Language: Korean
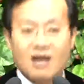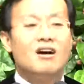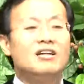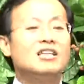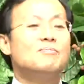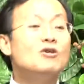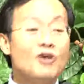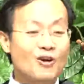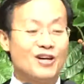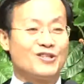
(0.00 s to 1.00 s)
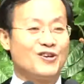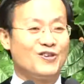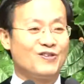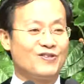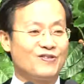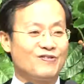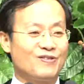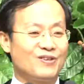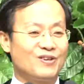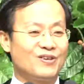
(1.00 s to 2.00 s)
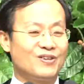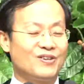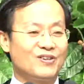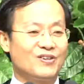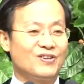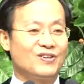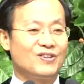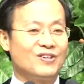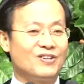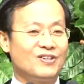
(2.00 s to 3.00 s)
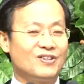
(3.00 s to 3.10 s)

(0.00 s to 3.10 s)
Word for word: 감사하는 자가 되라 이렇게 명령을 하세요.